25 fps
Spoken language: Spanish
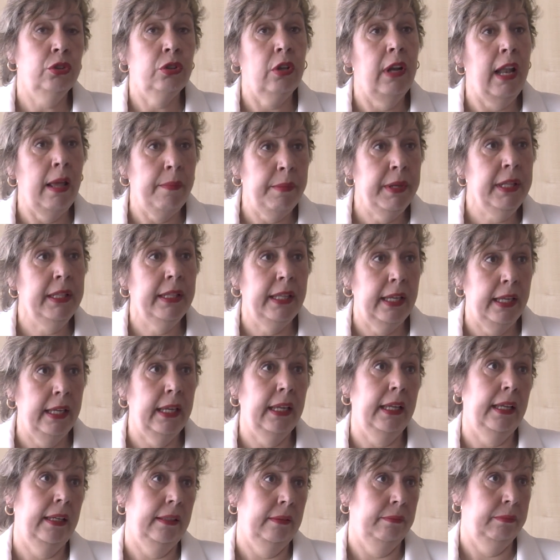
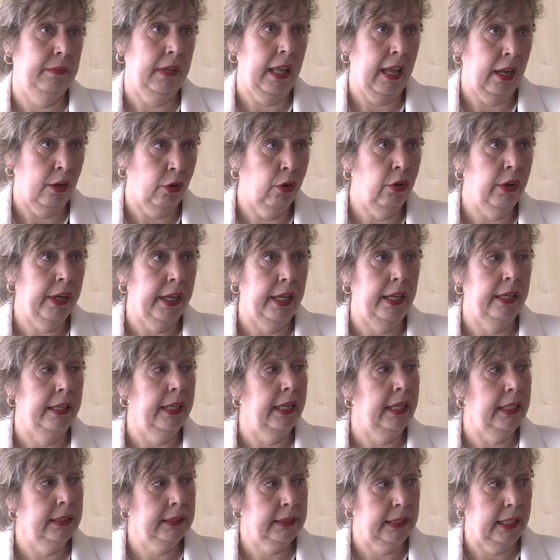solamente
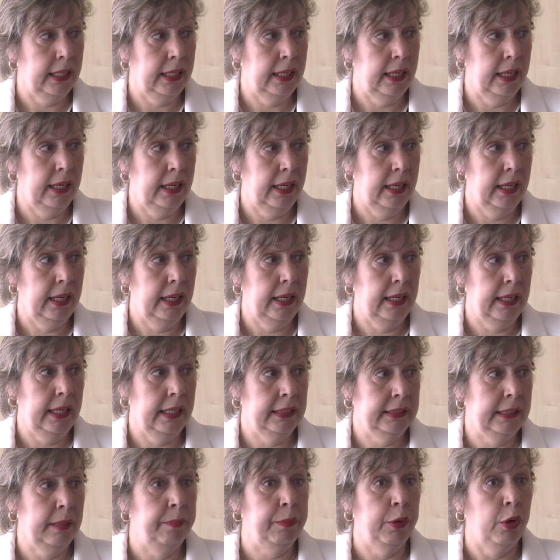acogen este,
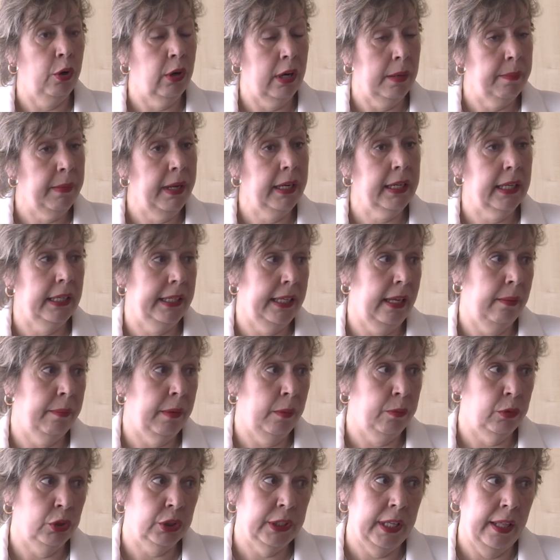este programa que
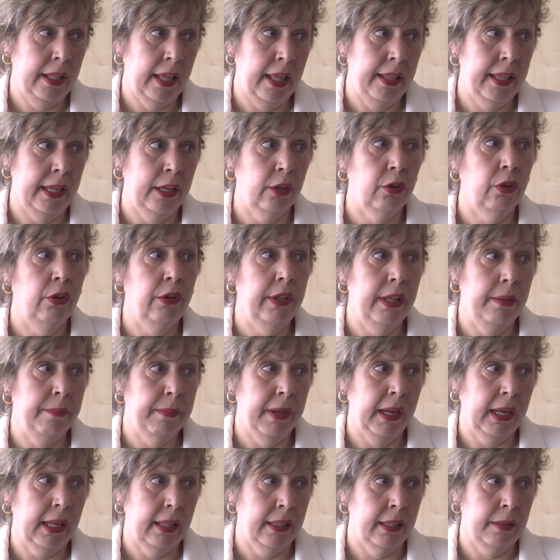llamamos Edad de Co, de
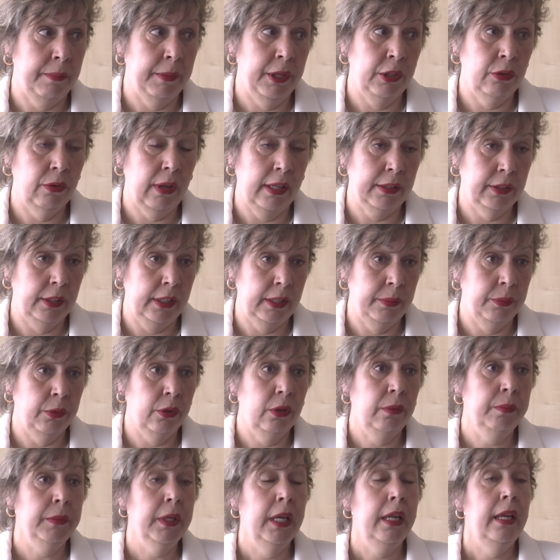envejecimiento
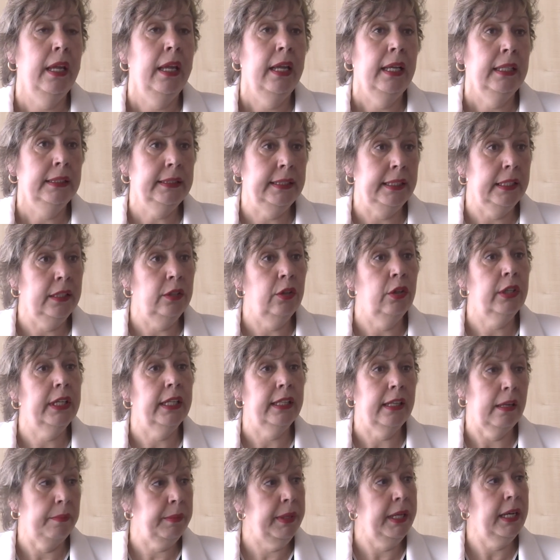activo, sino que
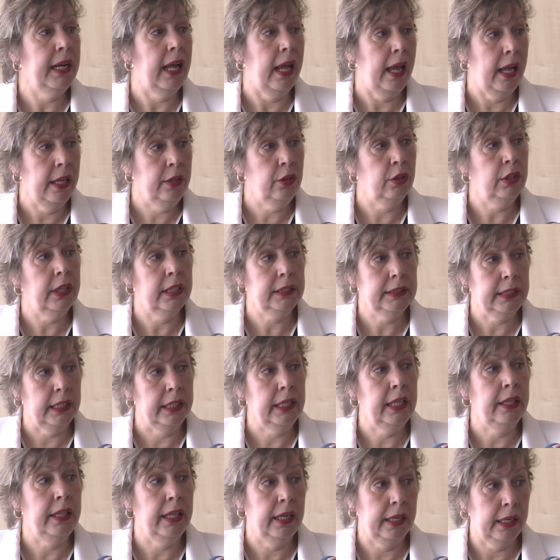también hay otra
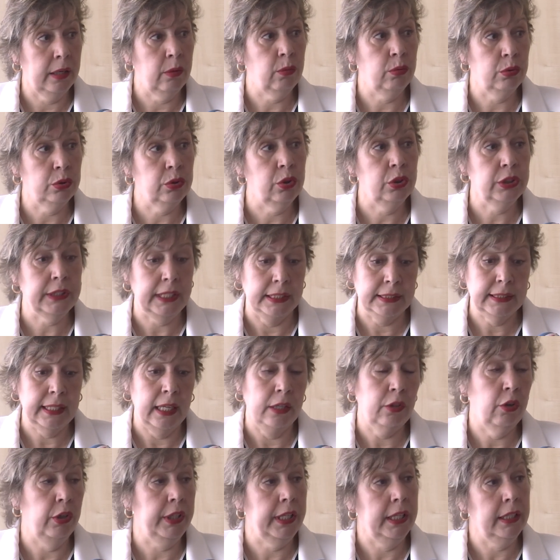serie de recursos que
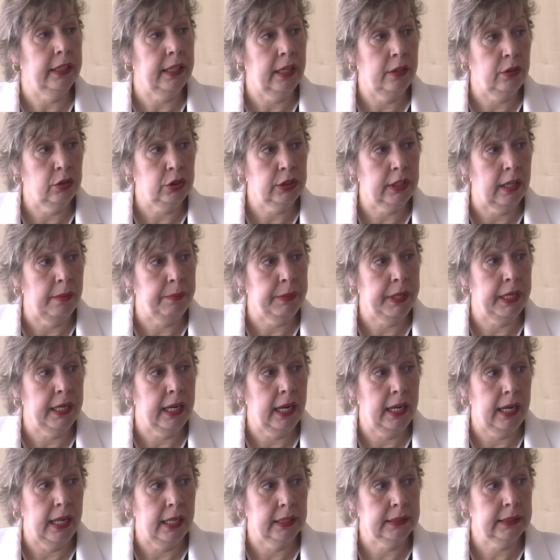están orientados también
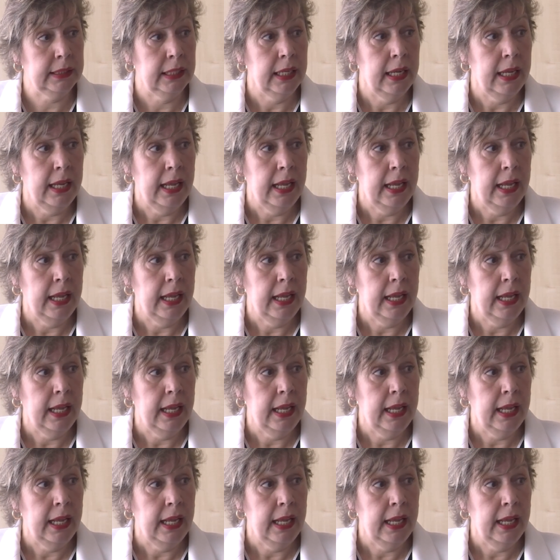a las,